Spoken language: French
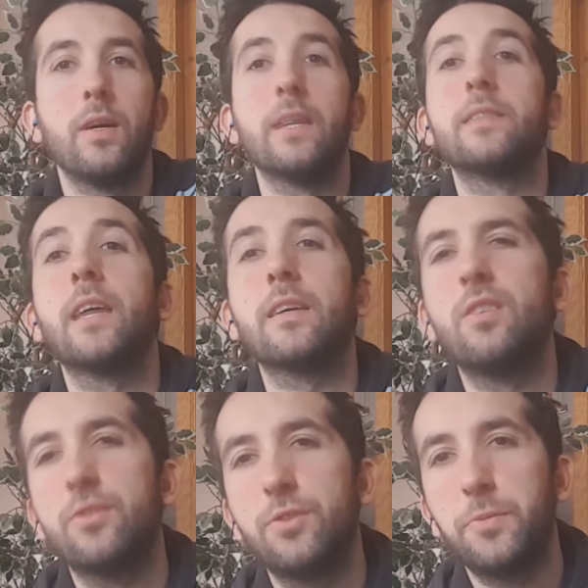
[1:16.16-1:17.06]
Est-ce qu'il y a
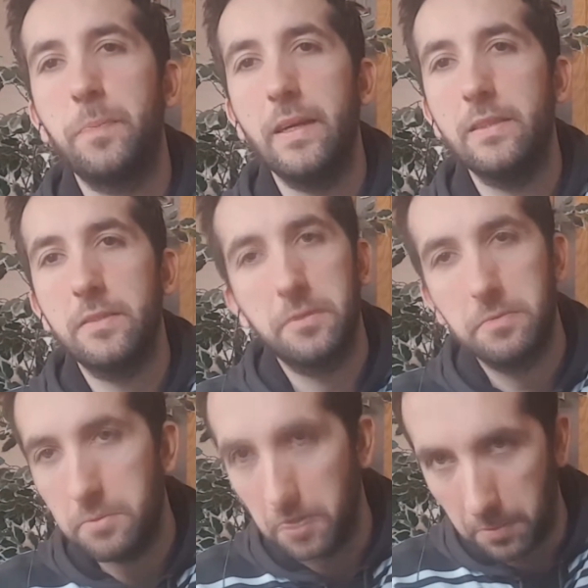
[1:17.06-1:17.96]
grand suspense
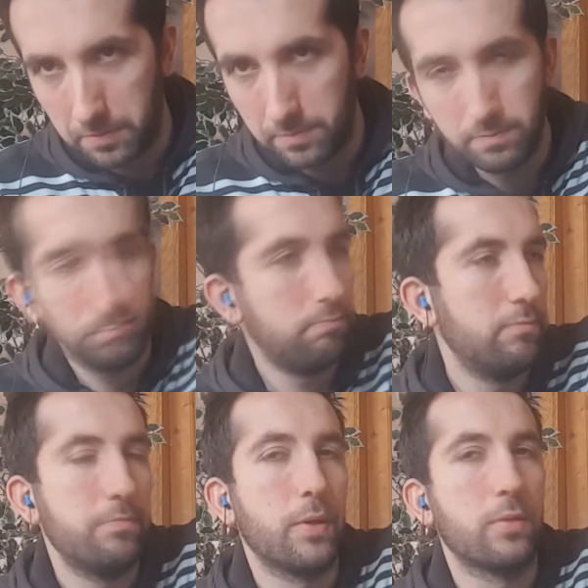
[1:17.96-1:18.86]
Non.
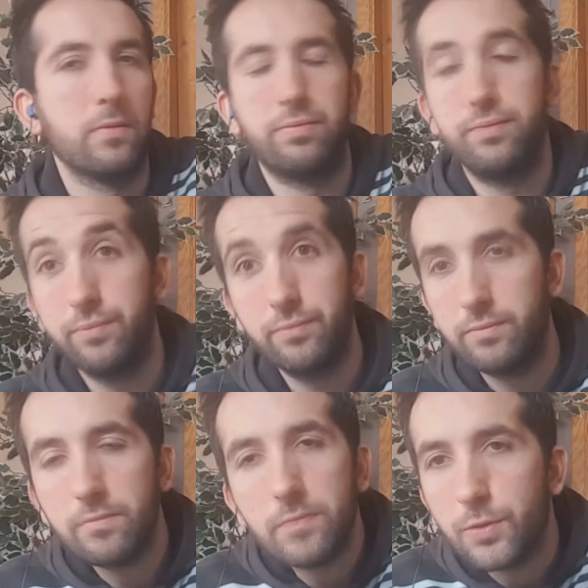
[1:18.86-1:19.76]
Je
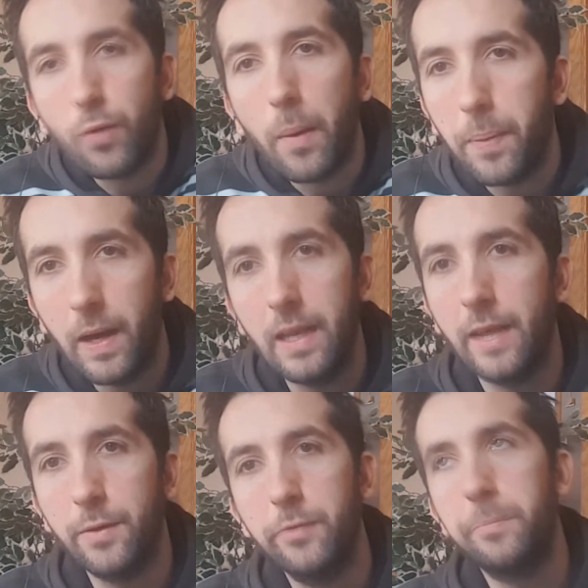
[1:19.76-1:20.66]
Je vois pas
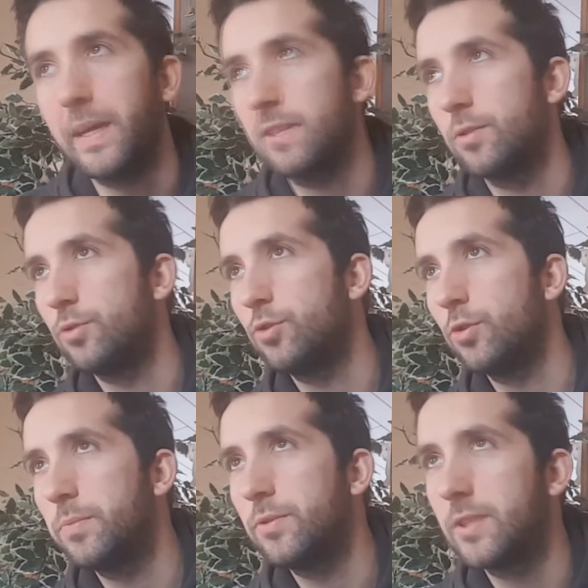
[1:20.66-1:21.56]
la Juve perdre
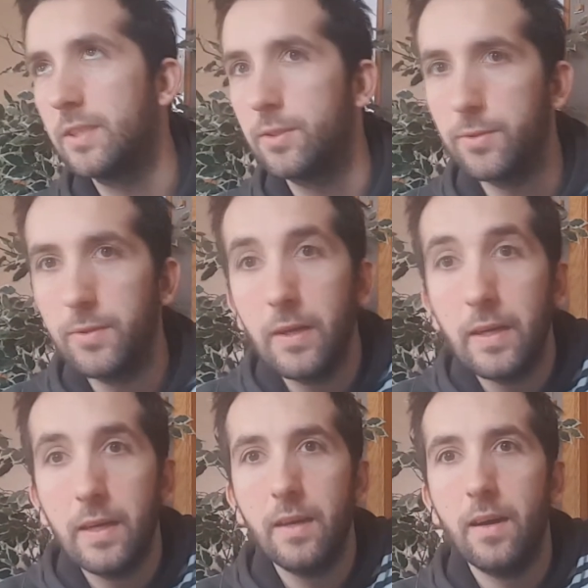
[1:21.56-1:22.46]
deux buts chez eux.
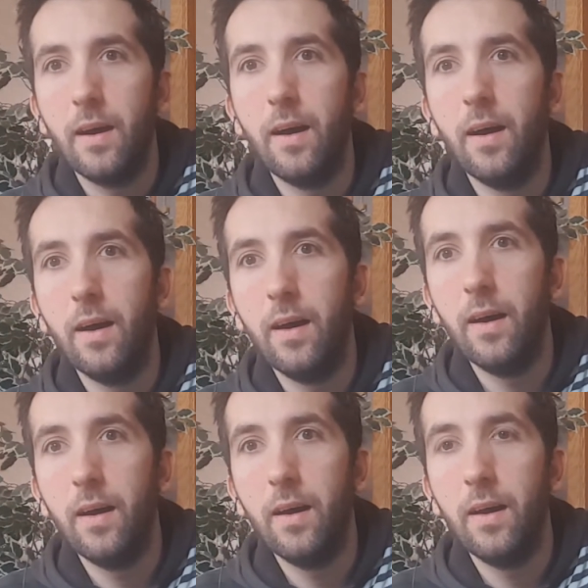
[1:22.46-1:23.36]

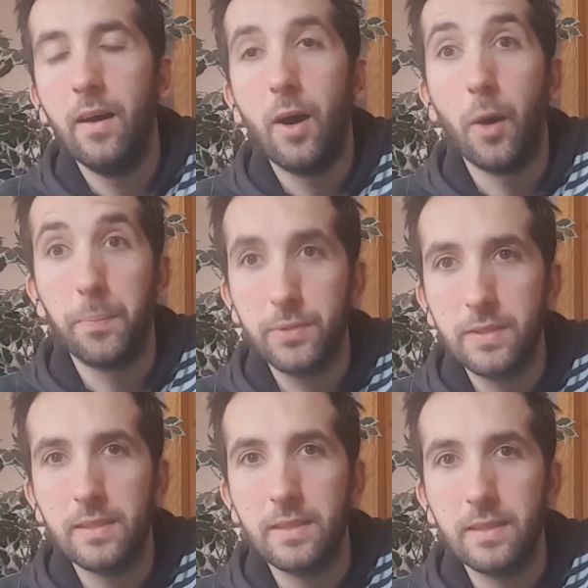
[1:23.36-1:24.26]
Euh, en
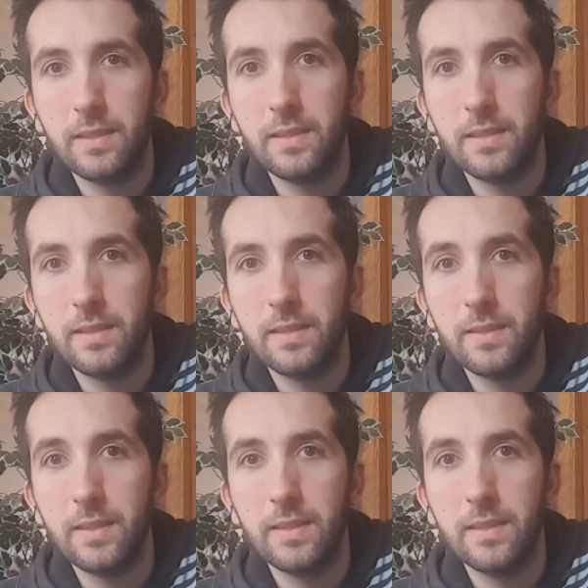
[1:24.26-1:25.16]
plus,
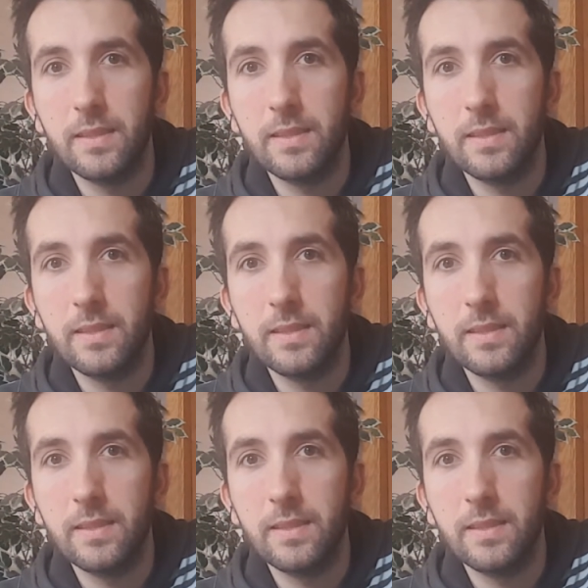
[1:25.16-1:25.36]
ils...